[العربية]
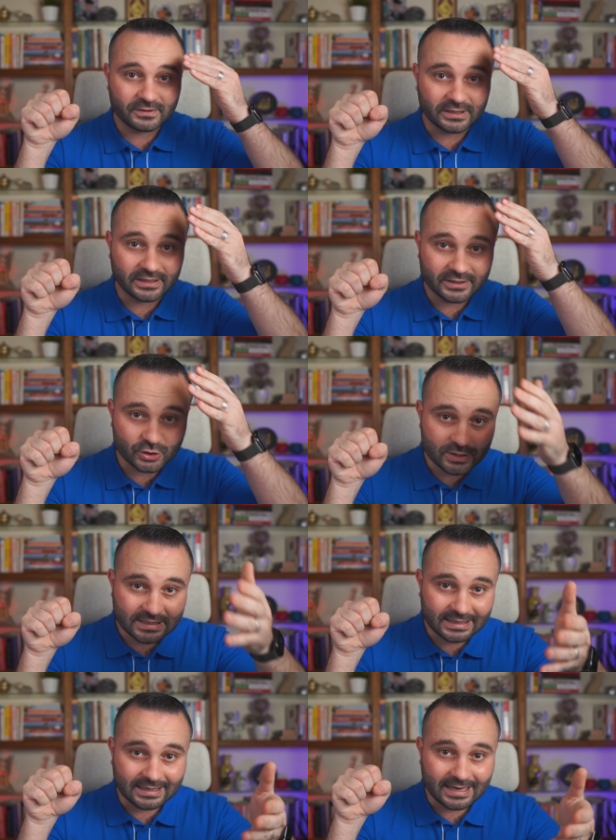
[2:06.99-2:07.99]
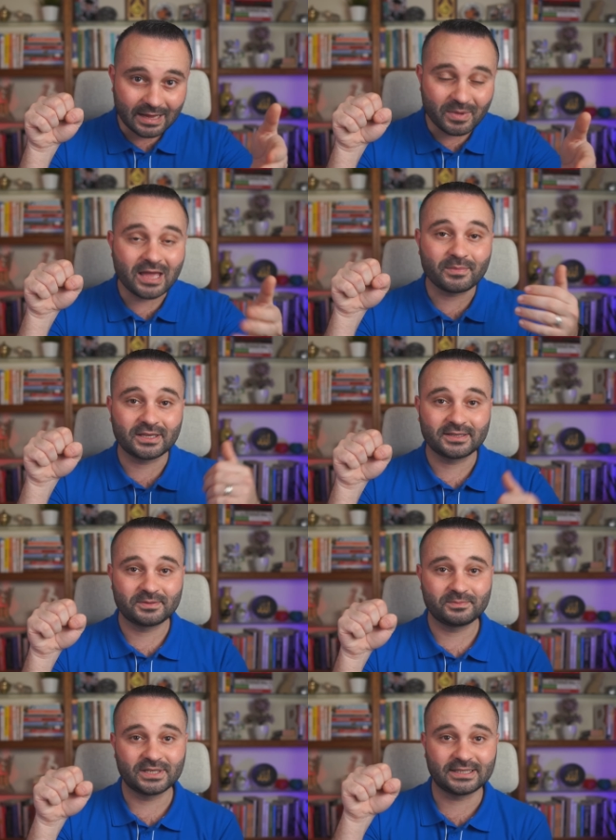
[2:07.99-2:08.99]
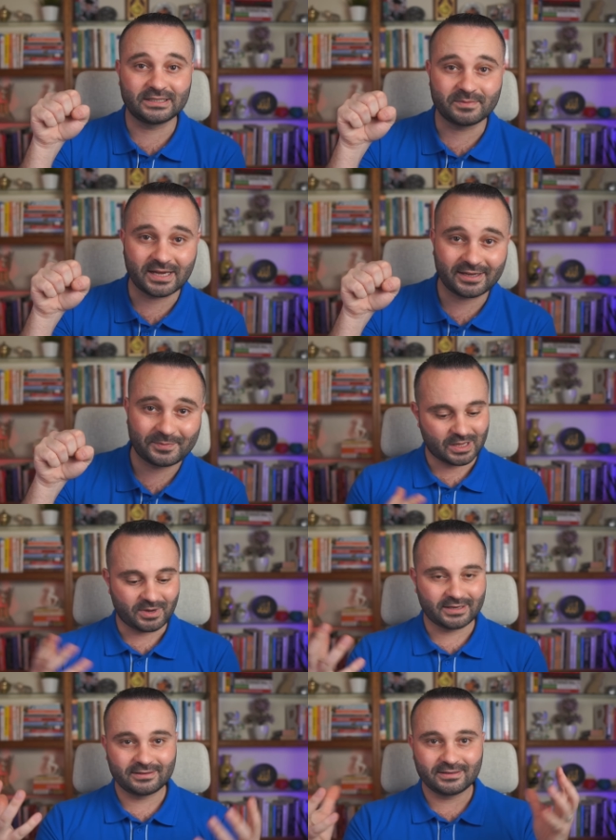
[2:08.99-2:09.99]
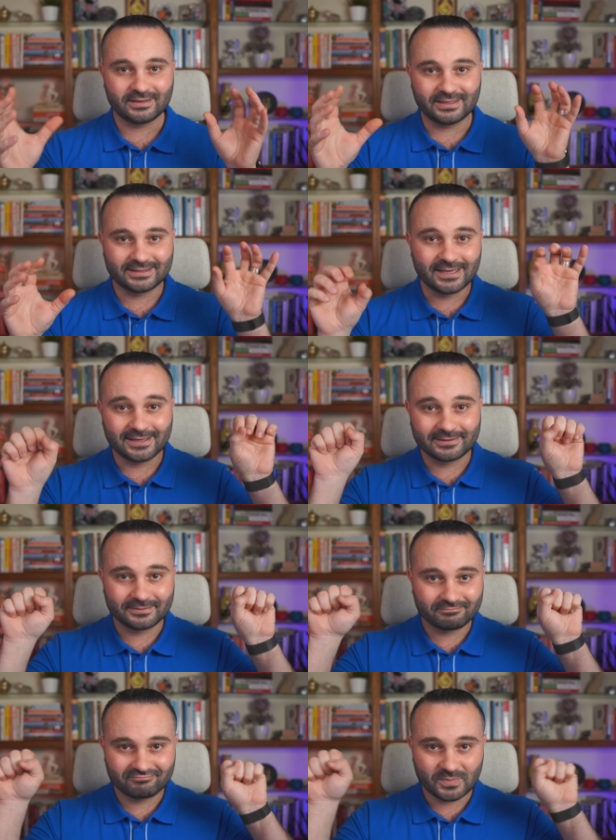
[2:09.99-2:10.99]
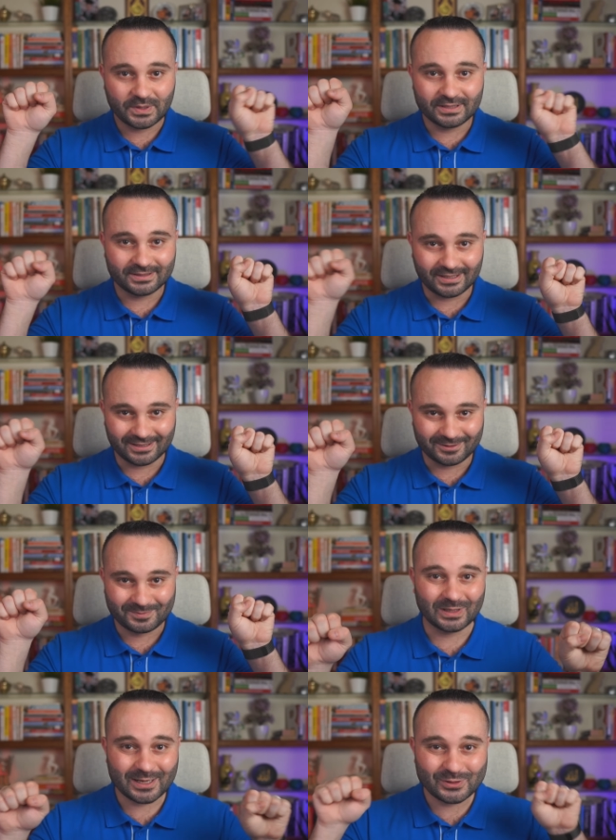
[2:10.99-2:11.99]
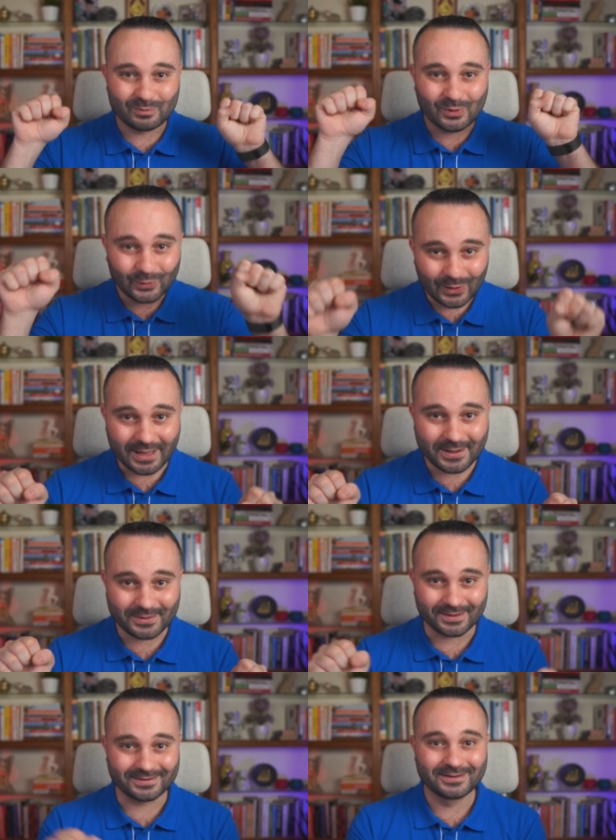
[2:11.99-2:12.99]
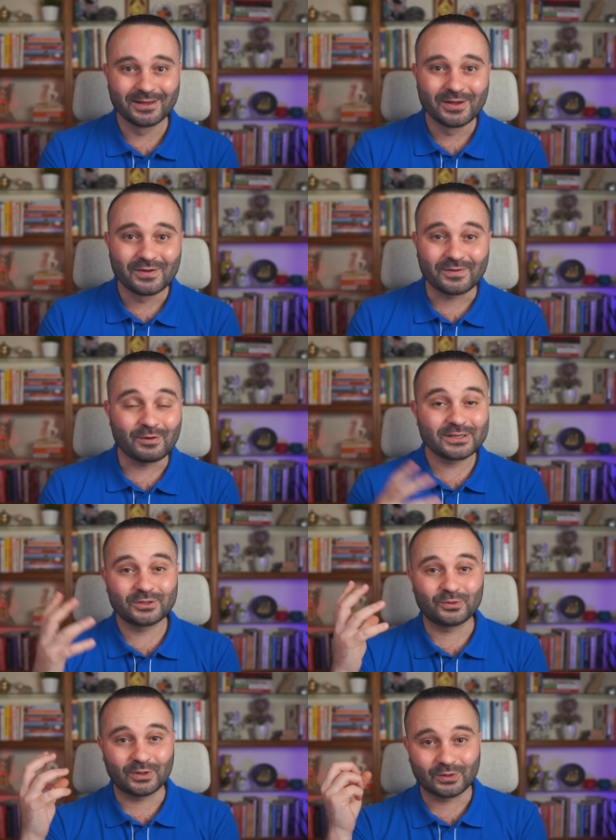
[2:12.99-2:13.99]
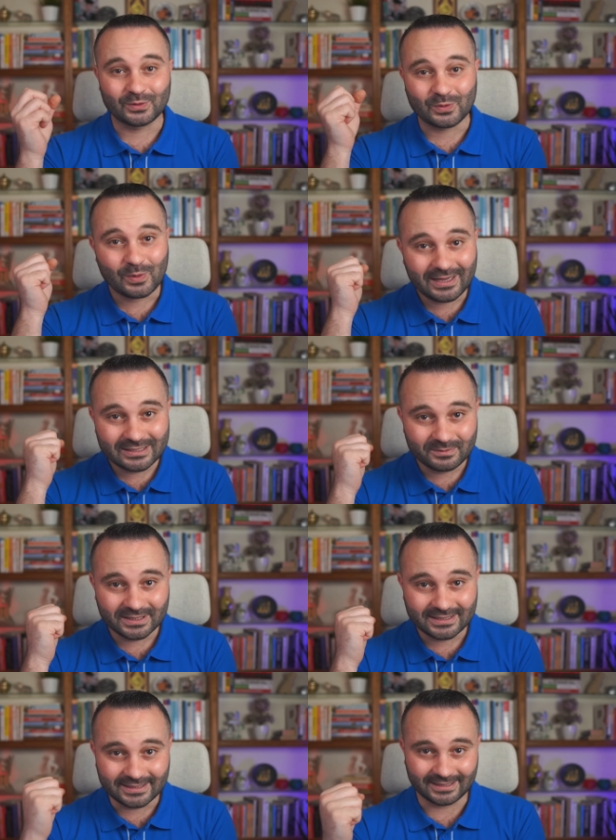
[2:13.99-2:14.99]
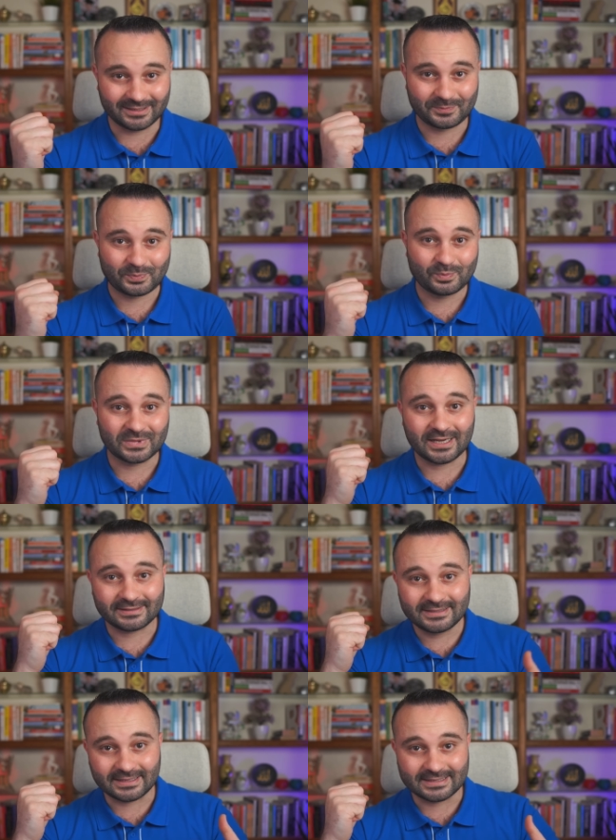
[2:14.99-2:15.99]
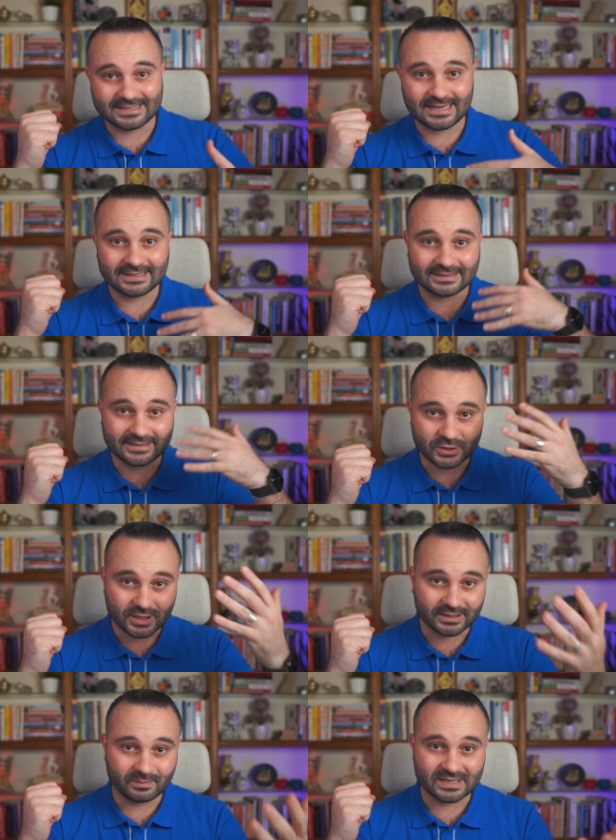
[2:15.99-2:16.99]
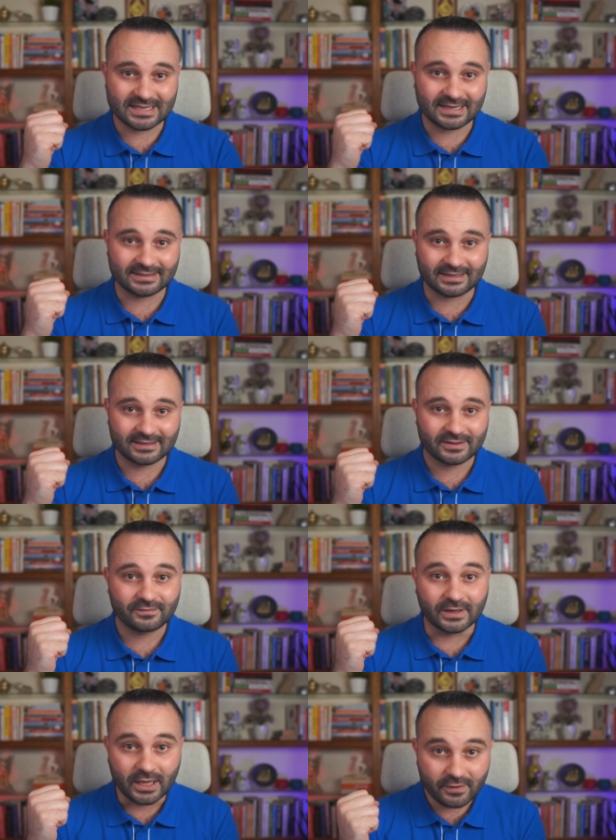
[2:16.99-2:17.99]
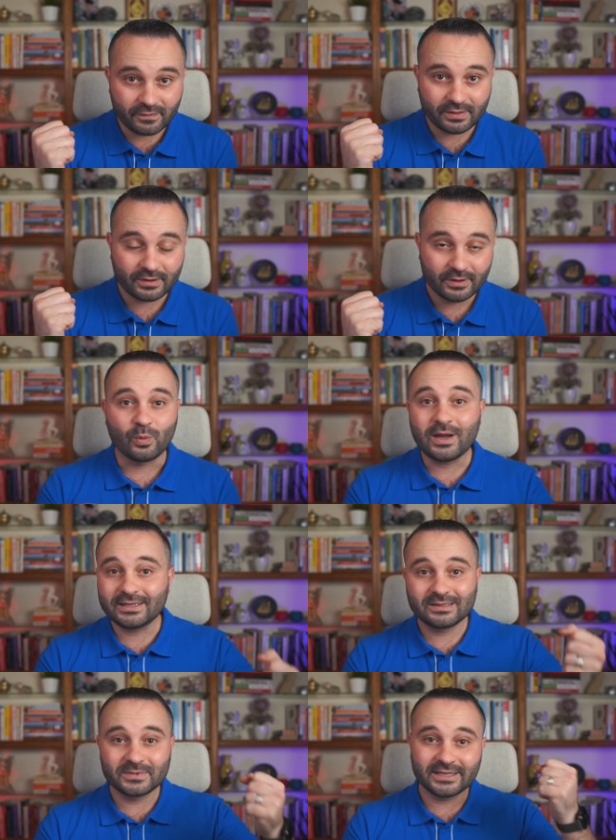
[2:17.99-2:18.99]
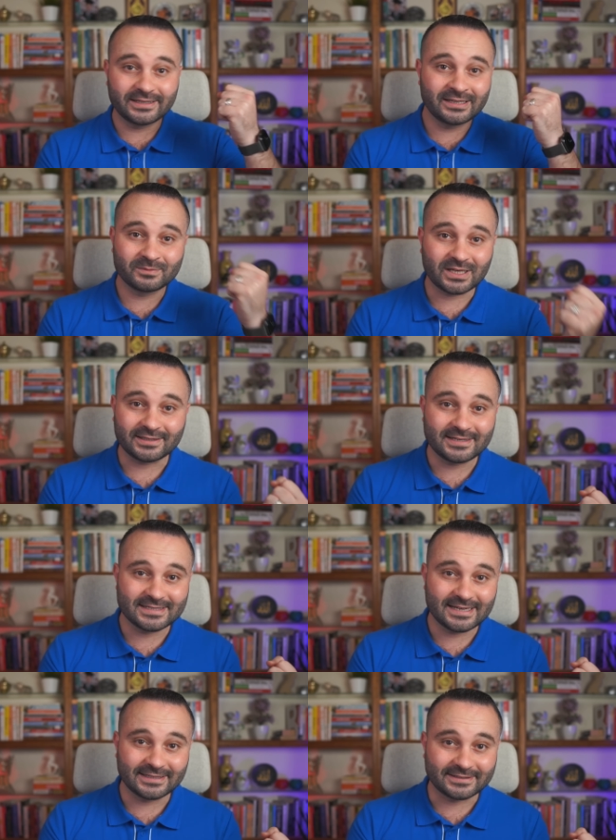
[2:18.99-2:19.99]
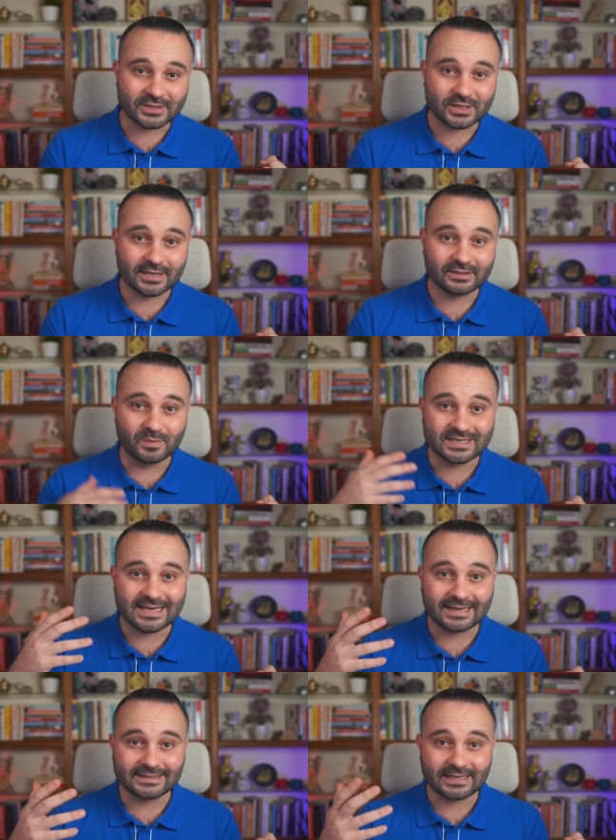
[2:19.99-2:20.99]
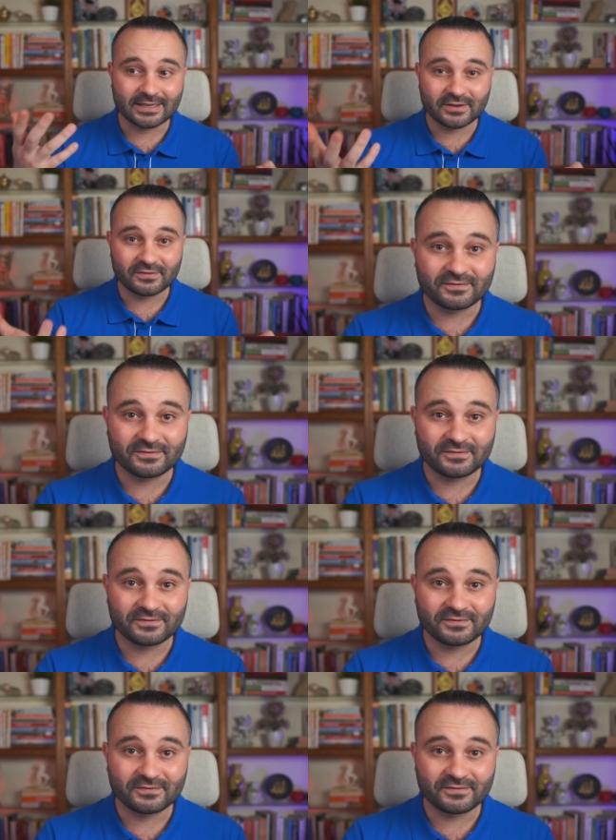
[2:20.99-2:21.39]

في الجزء الأمامي من الدماغ طبعا الإيدين الثنتين ودرسوا الموضوع أكثر فوجدوا أنه واحدة من الإيدين بتعطيك زيادة نشاط بيساعدك في الحفظ واحدة من الإيدين بتعطيك زيادة نشاط بيساعدك